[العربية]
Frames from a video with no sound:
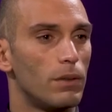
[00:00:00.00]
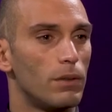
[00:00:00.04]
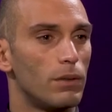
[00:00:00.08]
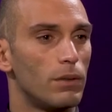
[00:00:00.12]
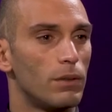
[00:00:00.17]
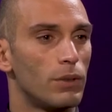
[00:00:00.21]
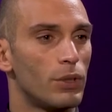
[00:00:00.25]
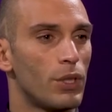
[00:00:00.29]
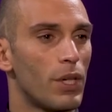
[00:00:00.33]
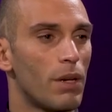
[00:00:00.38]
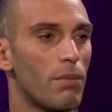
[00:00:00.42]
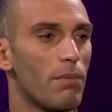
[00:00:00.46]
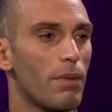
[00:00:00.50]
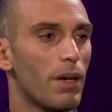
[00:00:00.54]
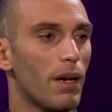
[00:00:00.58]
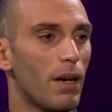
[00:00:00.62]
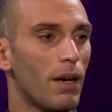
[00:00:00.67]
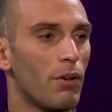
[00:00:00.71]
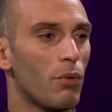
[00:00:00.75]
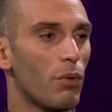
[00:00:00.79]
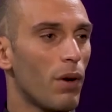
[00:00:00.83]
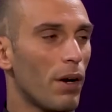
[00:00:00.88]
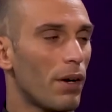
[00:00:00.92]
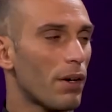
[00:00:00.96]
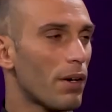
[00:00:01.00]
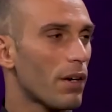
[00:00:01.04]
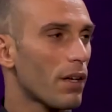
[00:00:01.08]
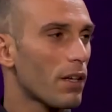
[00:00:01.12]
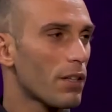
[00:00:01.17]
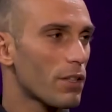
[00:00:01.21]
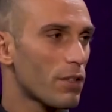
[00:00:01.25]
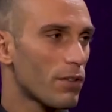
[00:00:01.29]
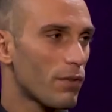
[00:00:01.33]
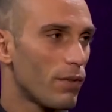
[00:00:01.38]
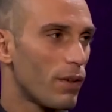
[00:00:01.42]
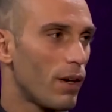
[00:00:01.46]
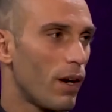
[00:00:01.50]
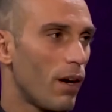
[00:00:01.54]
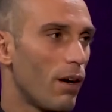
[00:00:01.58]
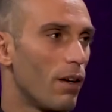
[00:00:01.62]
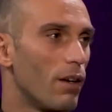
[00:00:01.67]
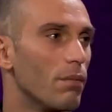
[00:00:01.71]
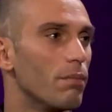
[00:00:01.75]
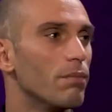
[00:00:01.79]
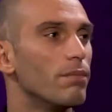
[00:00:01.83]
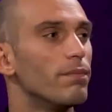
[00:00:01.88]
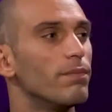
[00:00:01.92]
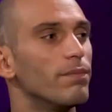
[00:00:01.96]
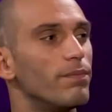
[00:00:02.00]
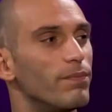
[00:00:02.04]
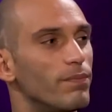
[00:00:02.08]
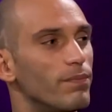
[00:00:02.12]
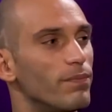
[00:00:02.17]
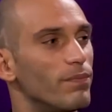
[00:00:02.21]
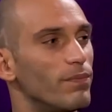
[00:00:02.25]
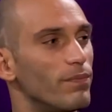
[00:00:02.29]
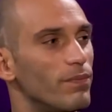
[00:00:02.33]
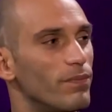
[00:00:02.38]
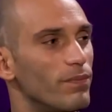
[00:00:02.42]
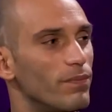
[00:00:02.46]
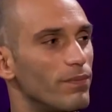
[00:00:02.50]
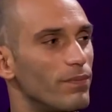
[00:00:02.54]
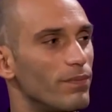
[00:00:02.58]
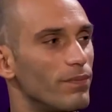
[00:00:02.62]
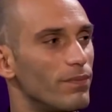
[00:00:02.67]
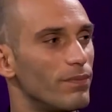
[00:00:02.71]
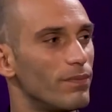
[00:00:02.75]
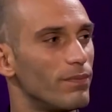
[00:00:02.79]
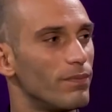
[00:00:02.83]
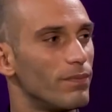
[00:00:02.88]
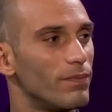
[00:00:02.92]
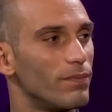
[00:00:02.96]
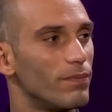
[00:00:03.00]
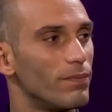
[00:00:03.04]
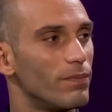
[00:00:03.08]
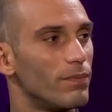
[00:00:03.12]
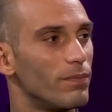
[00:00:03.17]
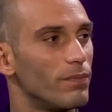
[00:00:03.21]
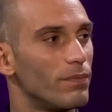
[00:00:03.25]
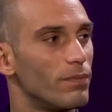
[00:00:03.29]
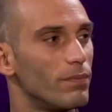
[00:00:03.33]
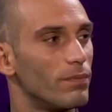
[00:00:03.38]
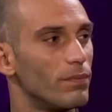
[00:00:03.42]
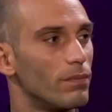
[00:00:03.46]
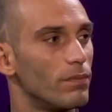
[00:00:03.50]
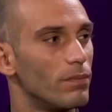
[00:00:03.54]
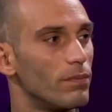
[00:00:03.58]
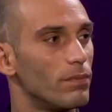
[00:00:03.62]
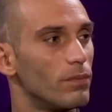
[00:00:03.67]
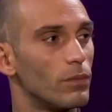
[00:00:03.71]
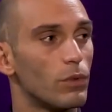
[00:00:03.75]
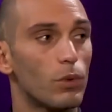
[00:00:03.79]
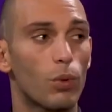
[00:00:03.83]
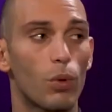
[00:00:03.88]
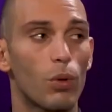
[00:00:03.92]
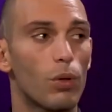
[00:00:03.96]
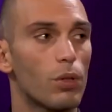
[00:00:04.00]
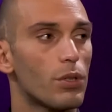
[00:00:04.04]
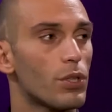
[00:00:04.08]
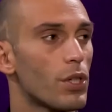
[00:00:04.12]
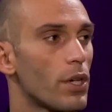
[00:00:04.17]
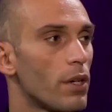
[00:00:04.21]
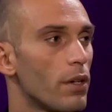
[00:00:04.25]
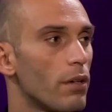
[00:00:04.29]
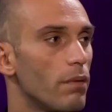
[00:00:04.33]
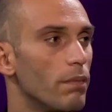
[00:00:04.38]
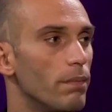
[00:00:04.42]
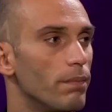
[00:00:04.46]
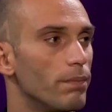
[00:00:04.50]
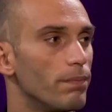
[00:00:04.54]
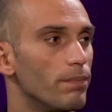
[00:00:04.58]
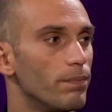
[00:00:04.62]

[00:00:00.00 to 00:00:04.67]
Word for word: جميع أنواع الرقص في العالم حتى الترانس الشرقي كل شيء